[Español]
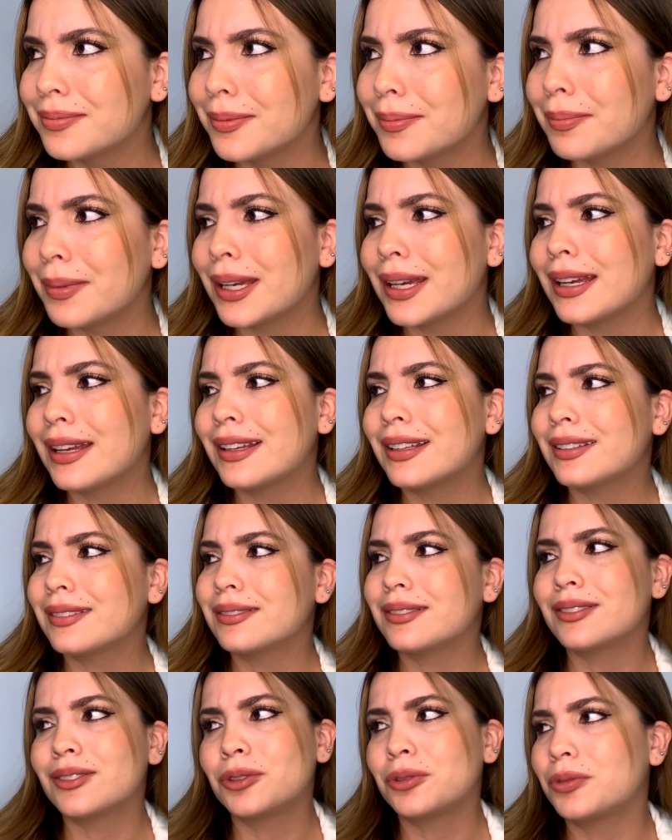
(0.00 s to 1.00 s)
me,
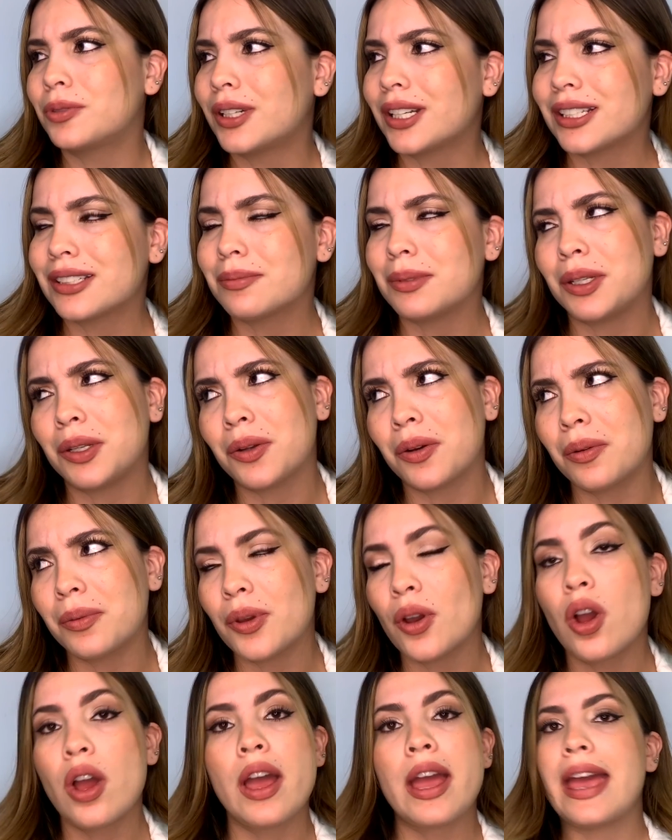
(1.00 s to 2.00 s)
tú no eres mi novio.
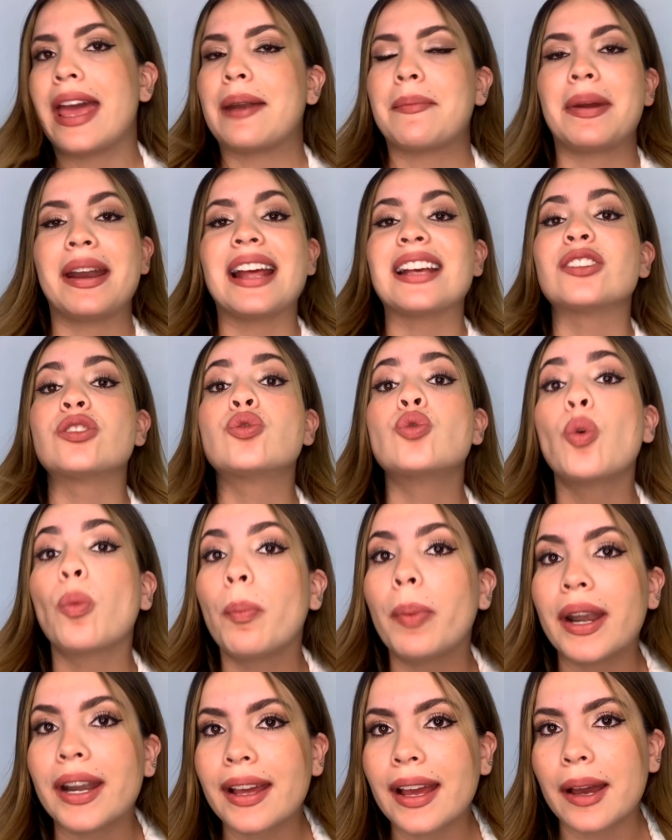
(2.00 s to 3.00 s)
Hermana,
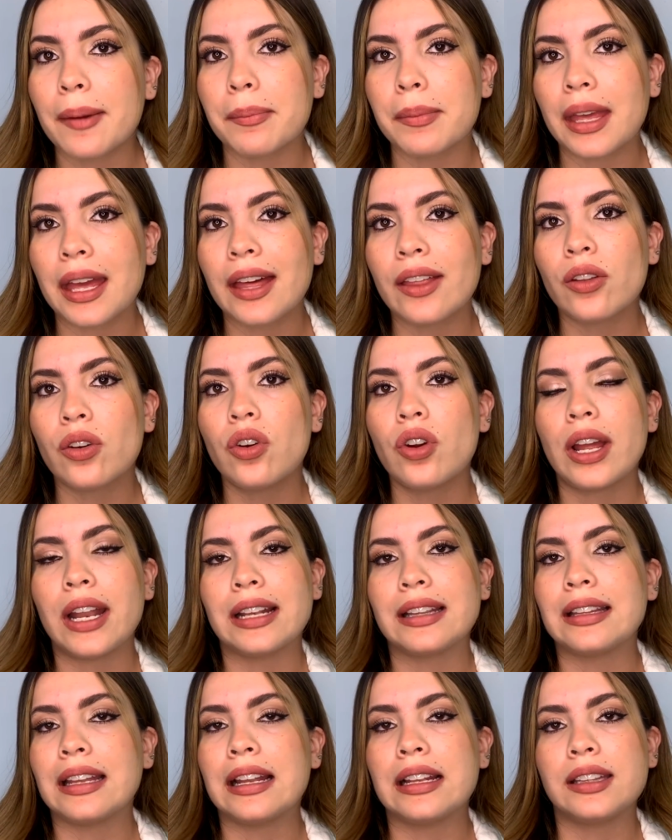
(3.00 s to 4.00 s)
súper cambiado.
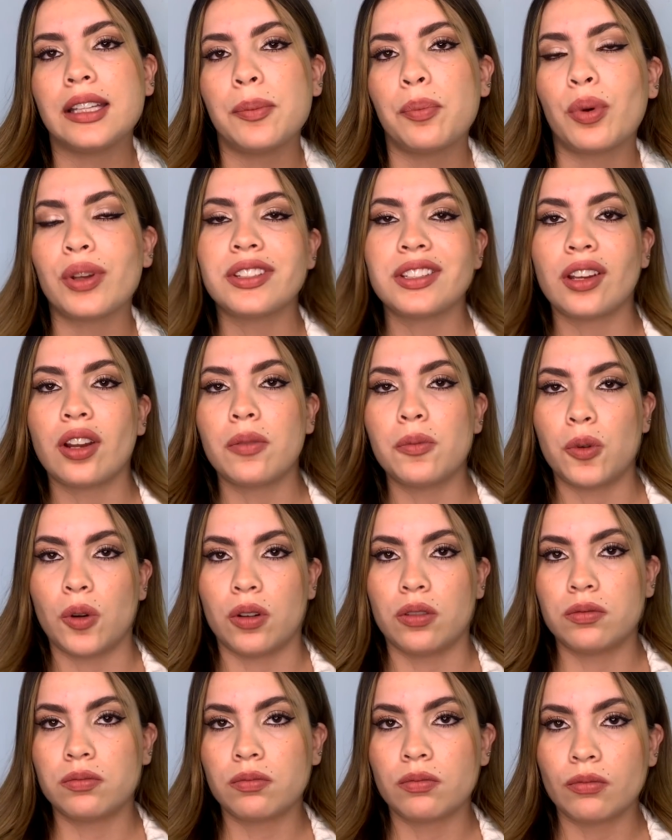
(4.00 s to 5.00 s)
El, tipo así
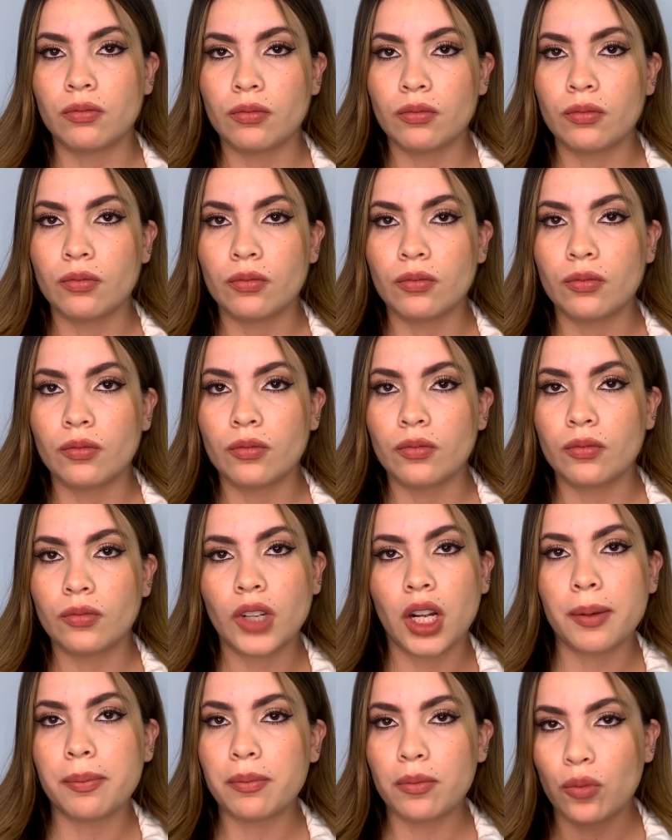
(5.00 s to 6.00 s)
como
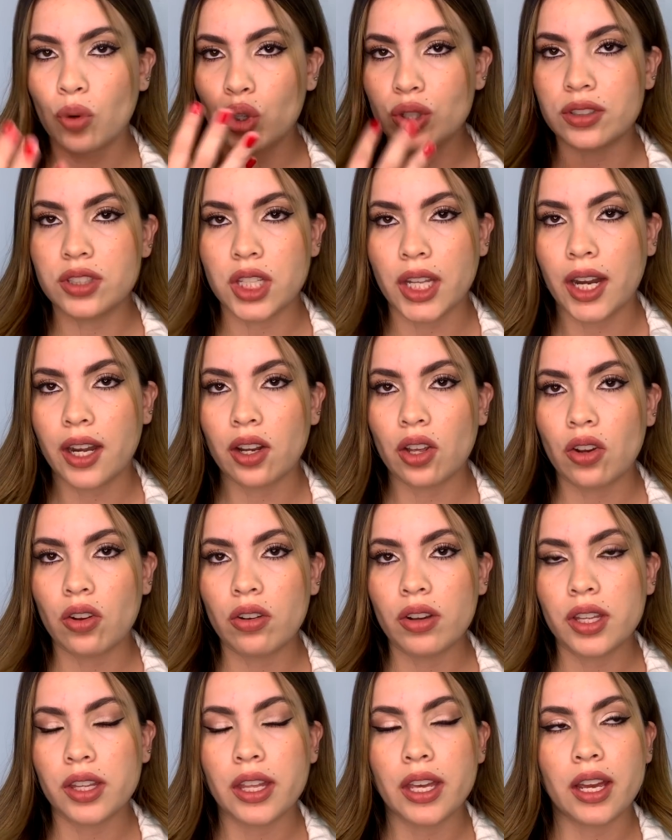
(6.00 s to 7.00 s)
muy
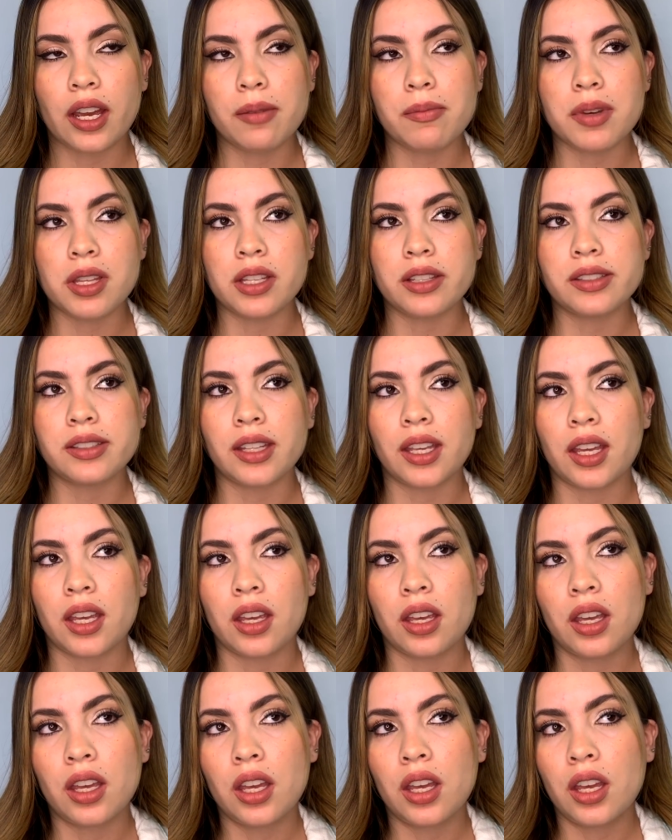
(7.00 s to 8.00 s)
serio llega y me dice,
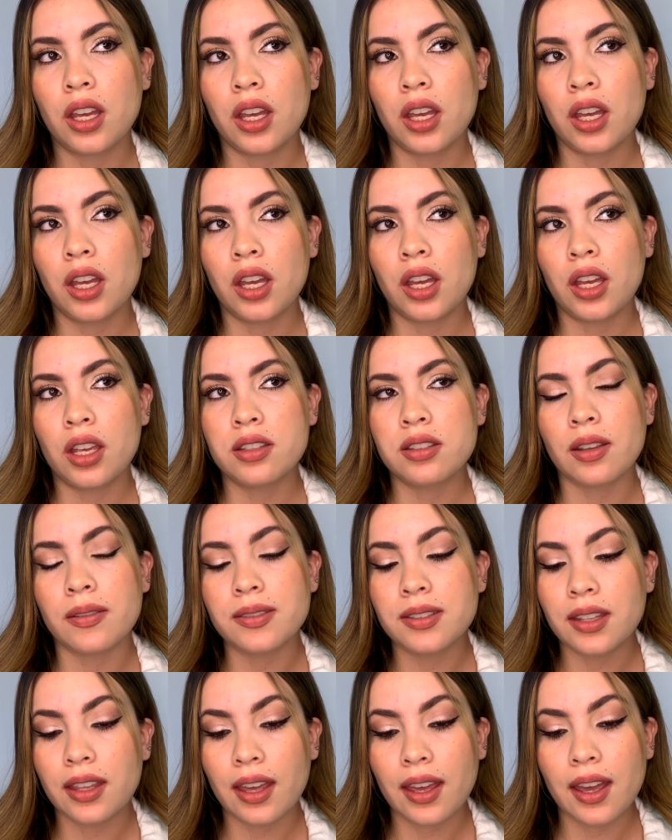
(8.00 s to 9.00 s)

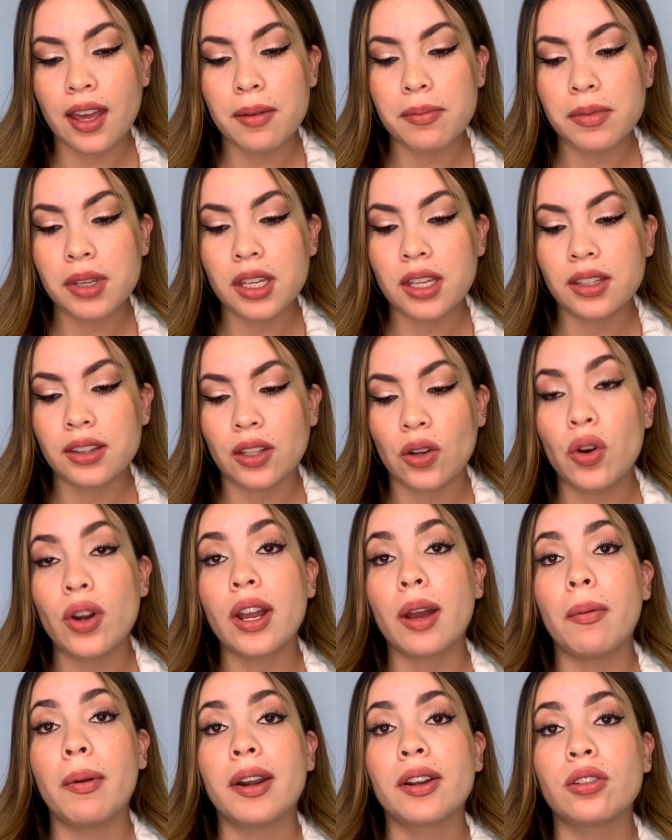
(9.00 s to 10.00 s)
¿sabes qué, Ami? Tengo
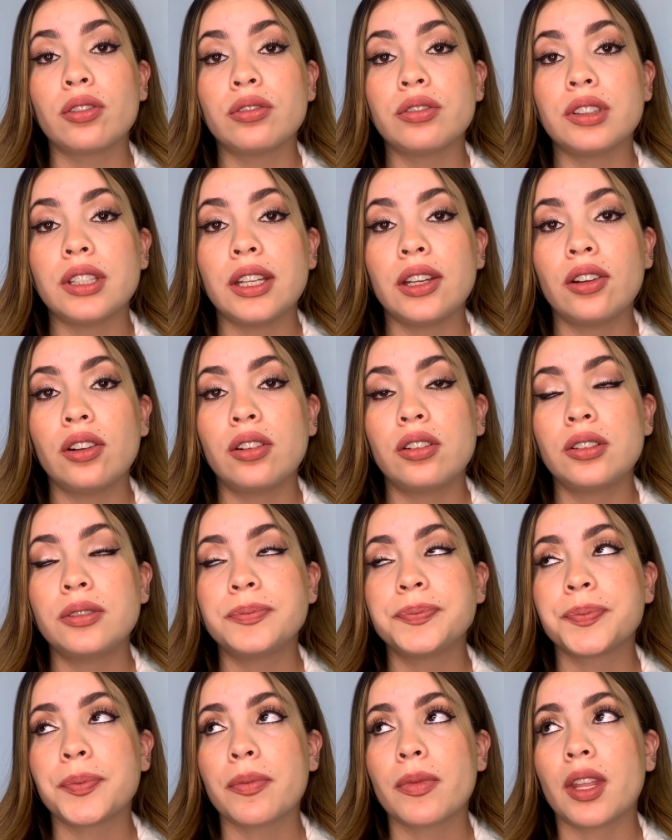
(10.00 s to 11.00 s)
que hablar
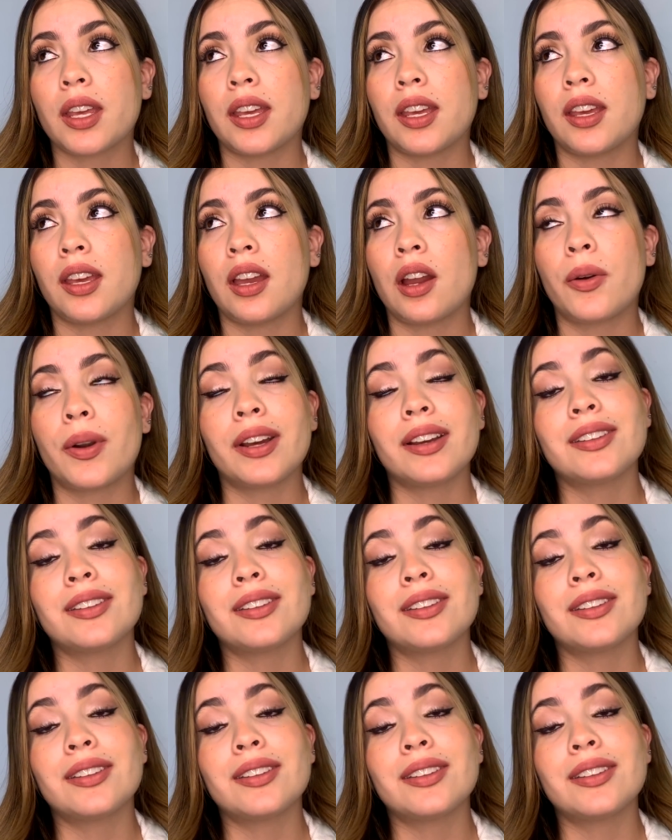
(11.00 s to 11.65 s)
contigo. Eh, ahora que